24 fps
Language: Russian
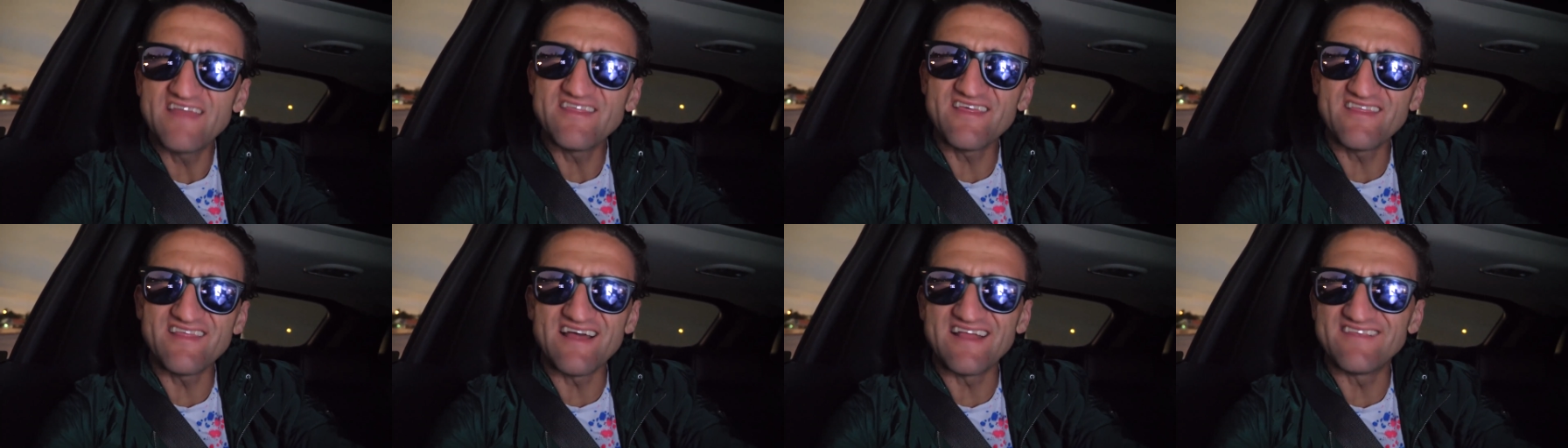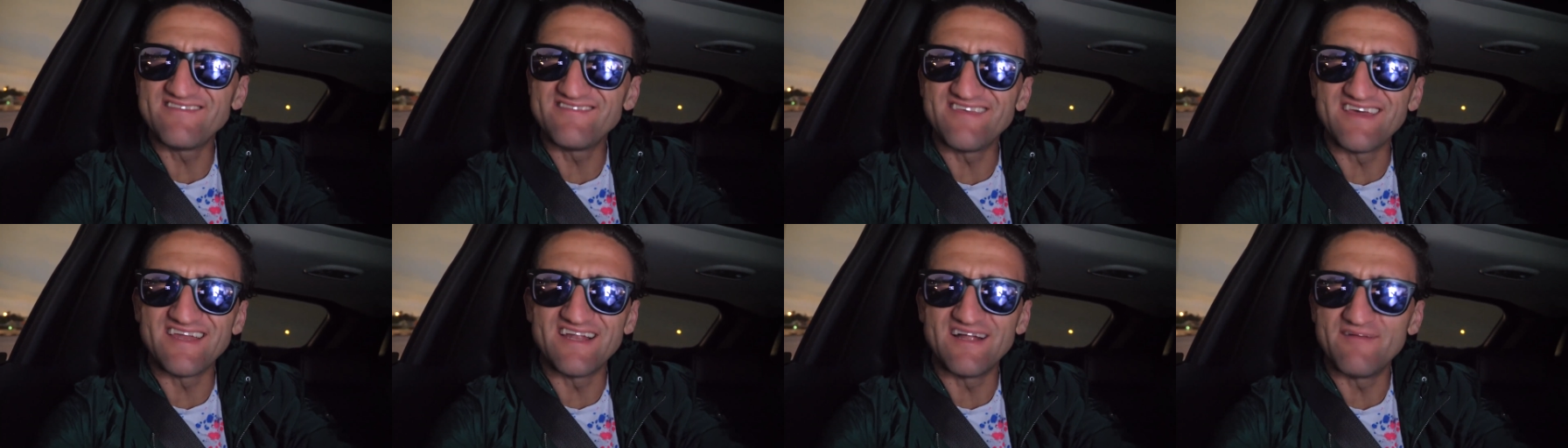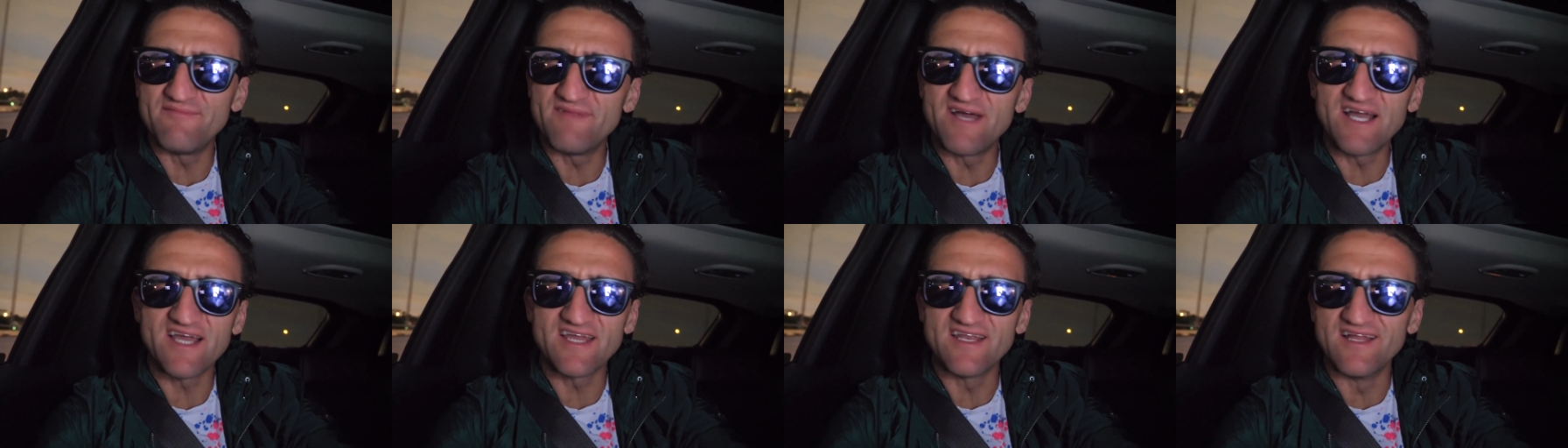Так что я
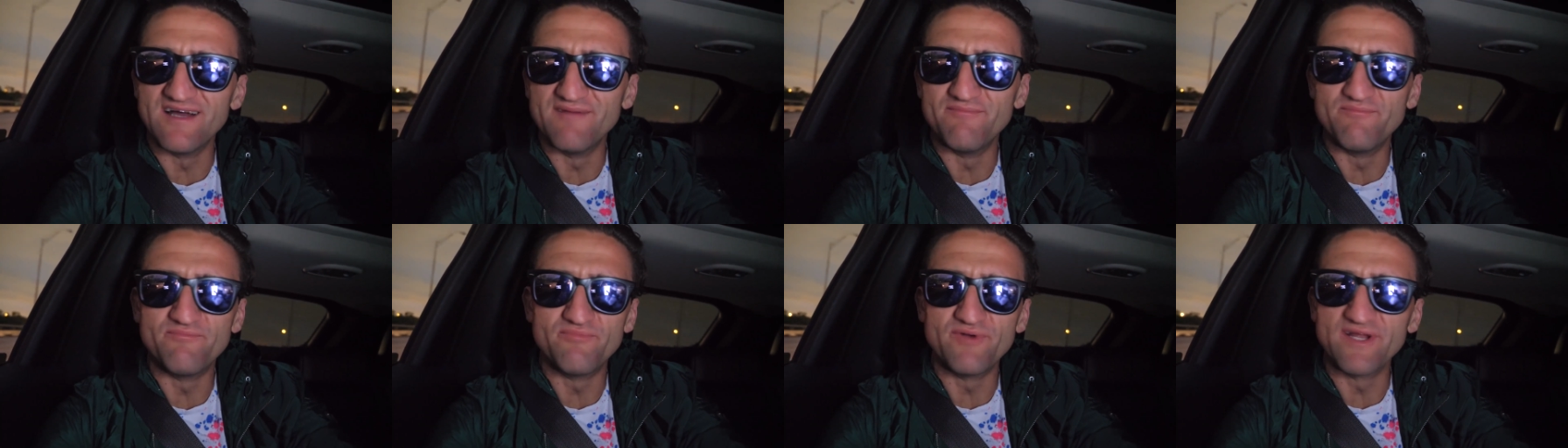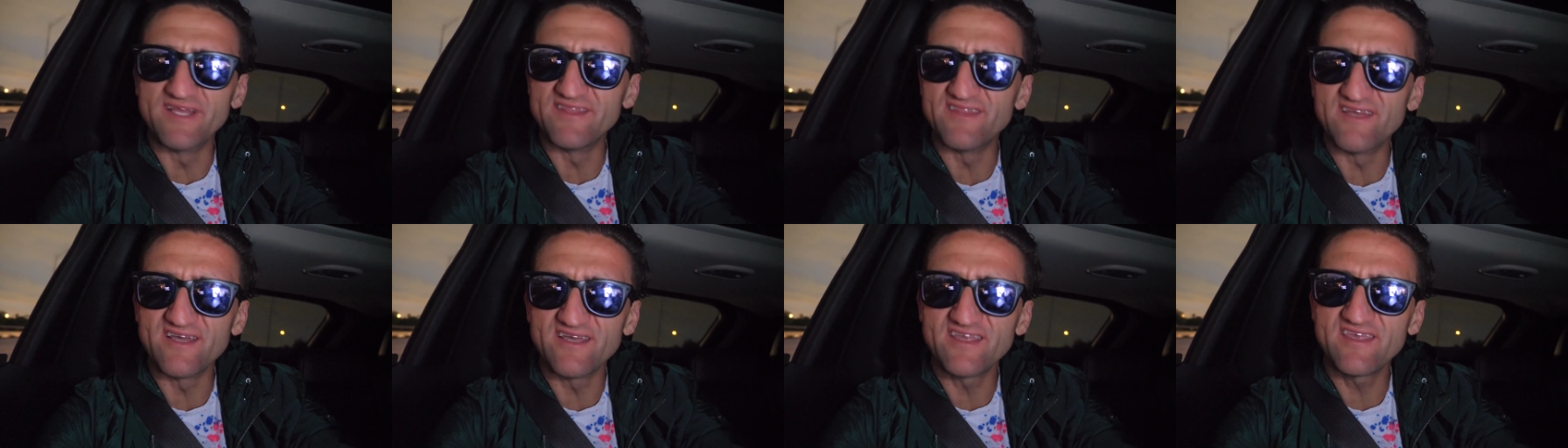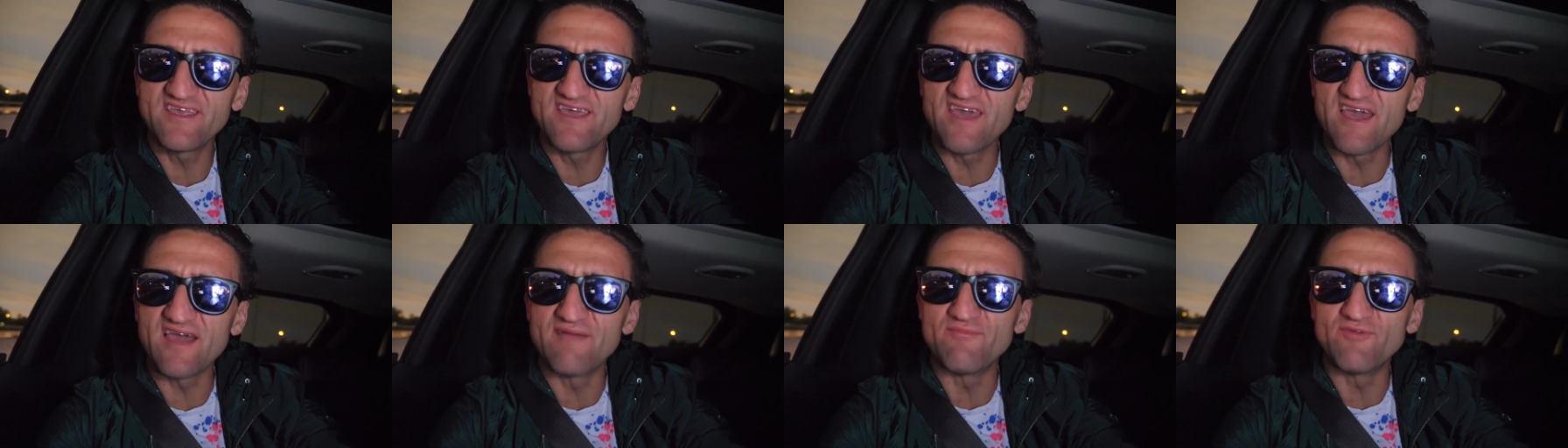думаю, это все. Я не буду
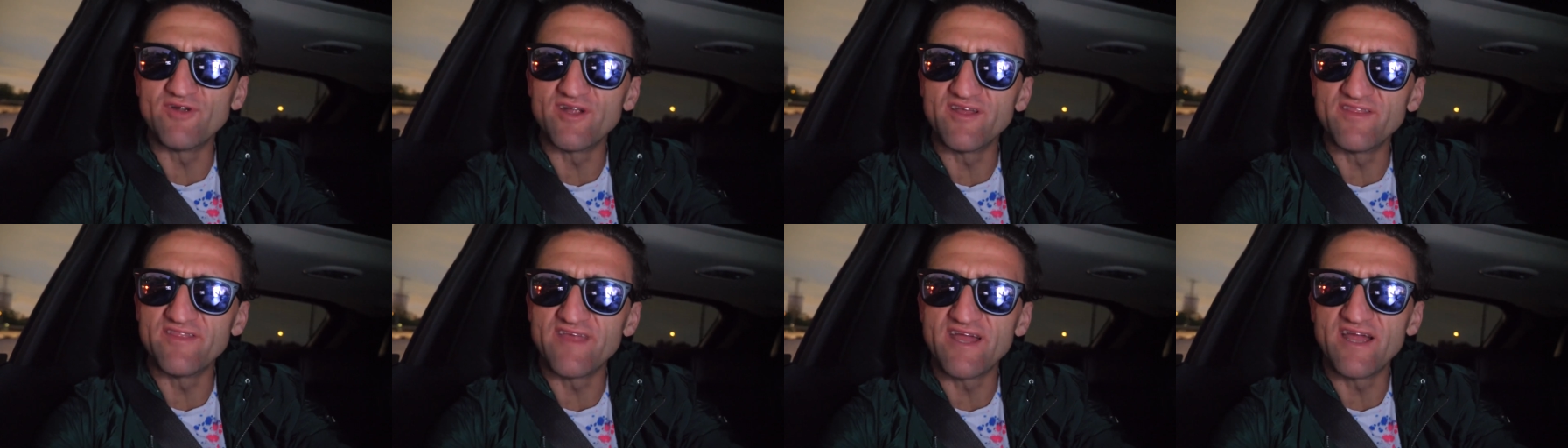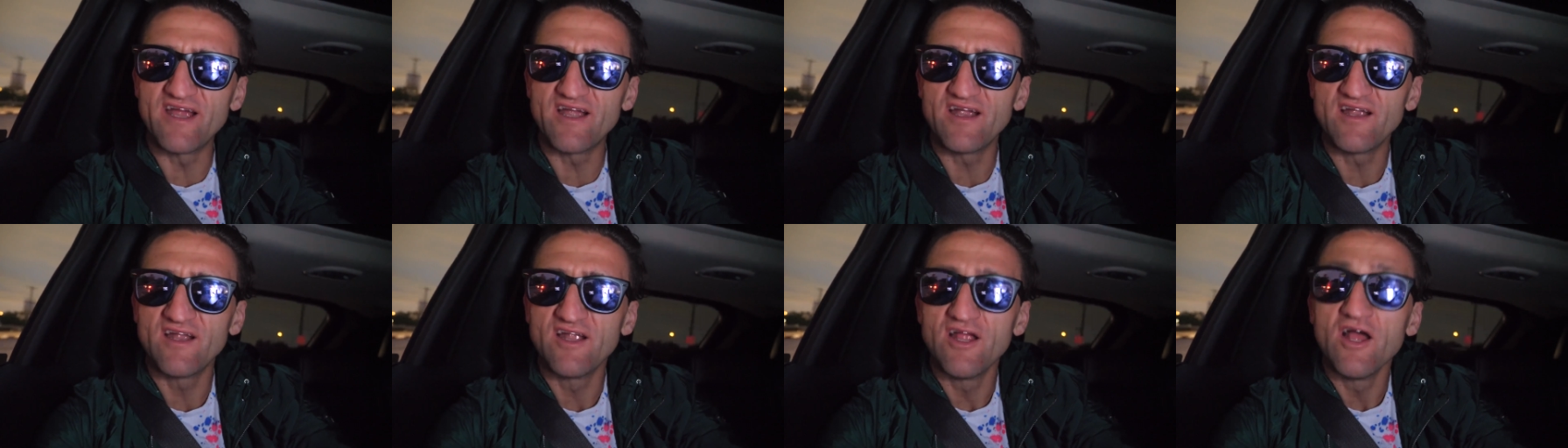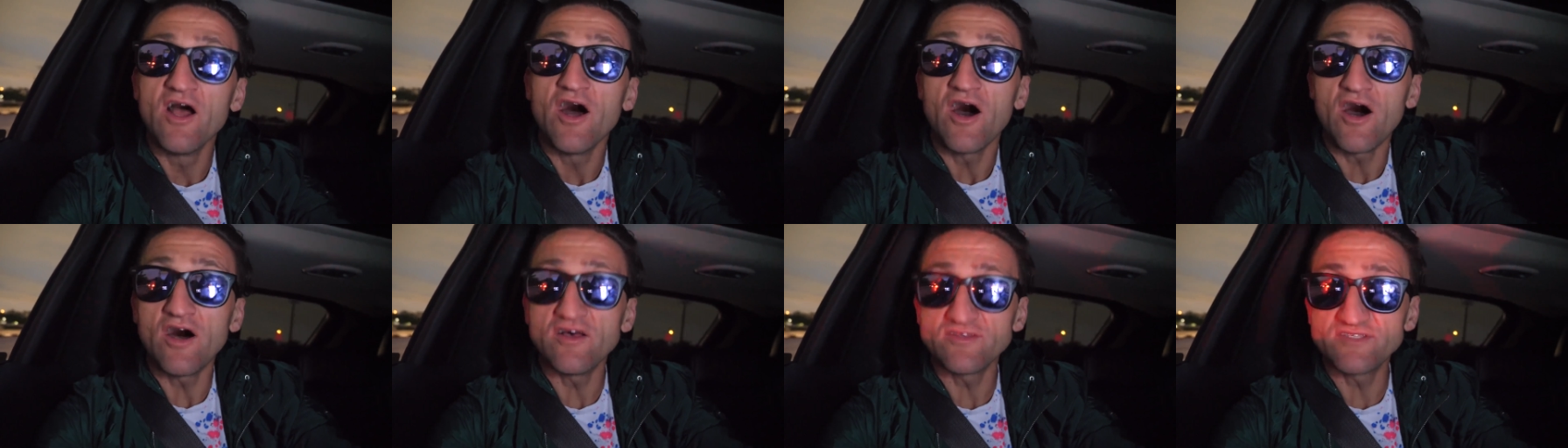брать туда камеру.
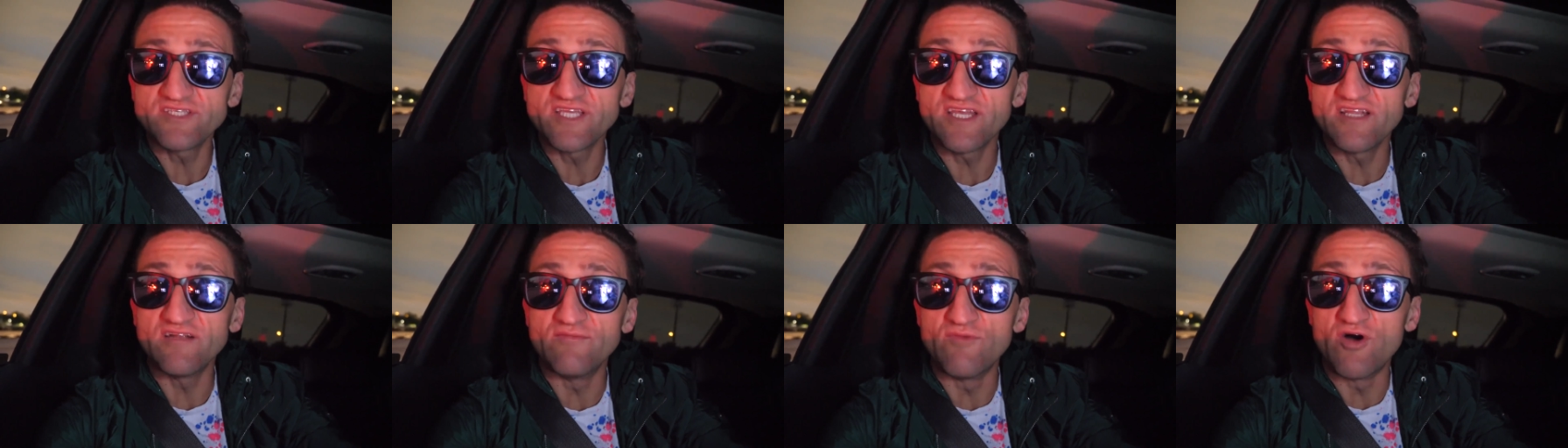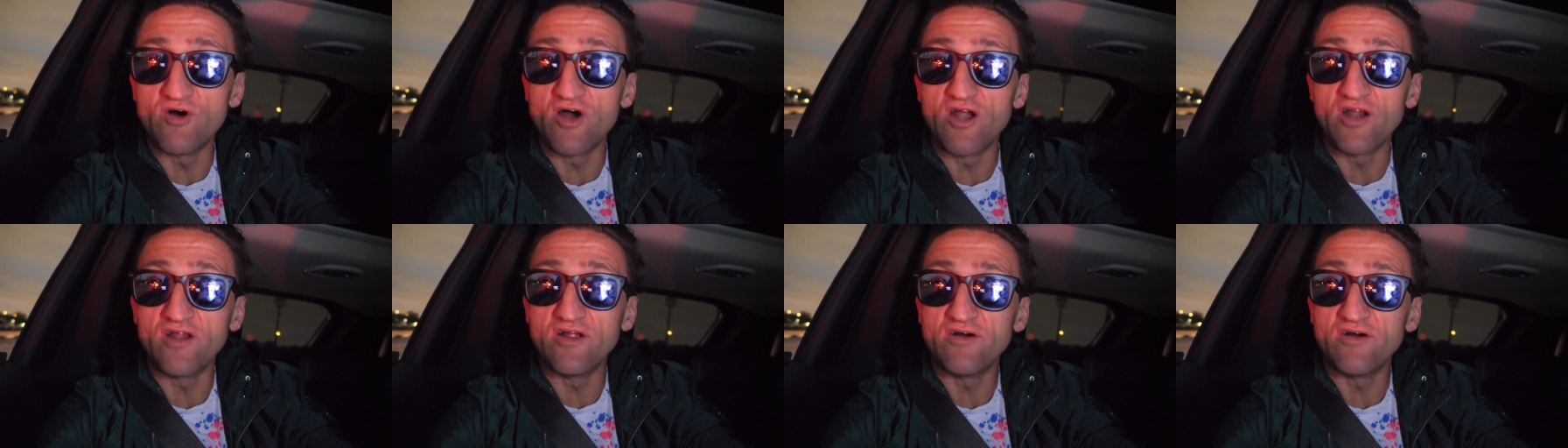Увидимся